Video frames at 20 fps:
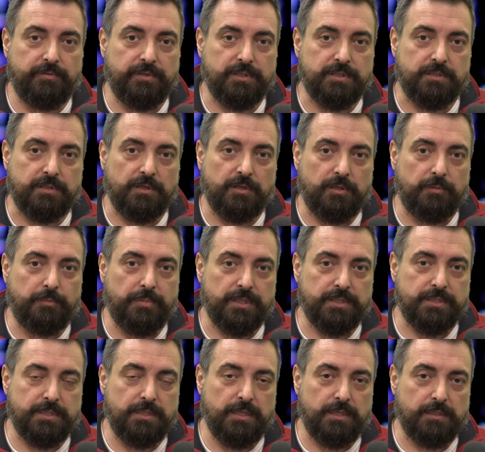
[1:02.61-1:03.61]
więc skoro
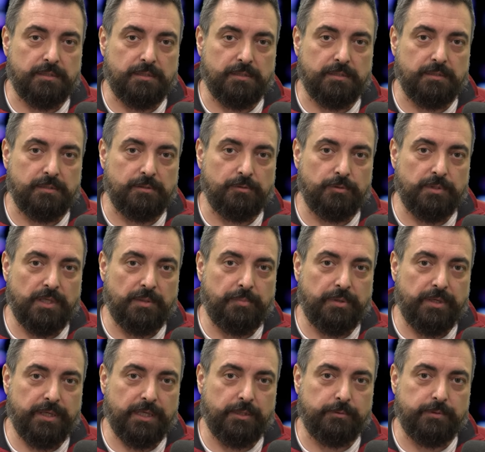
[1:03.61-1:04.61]
prezydent e, Duda
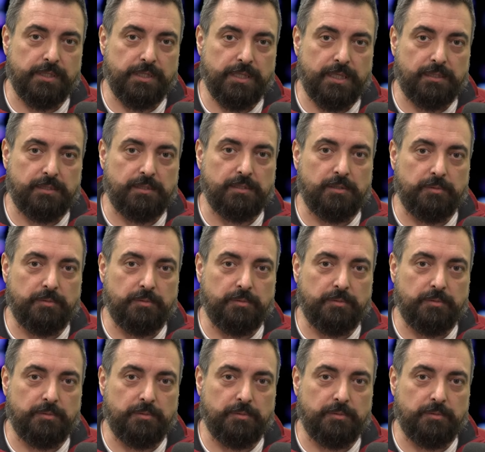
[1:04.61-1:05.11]
pojechał na narty,